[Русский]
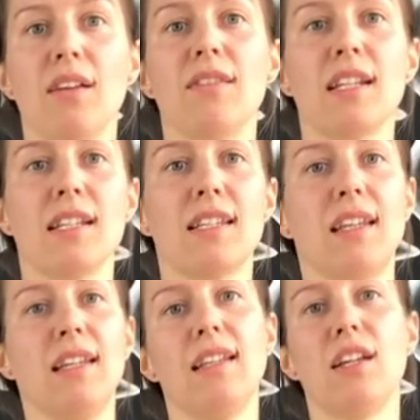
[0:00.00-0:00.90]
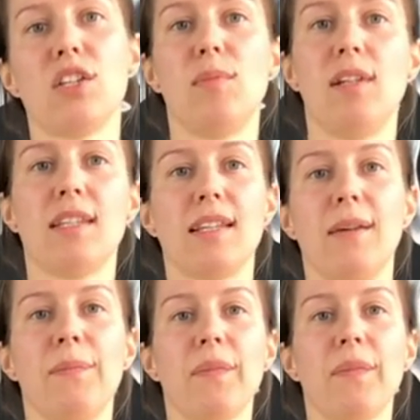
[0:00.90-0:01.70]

возрастные на нашем лице.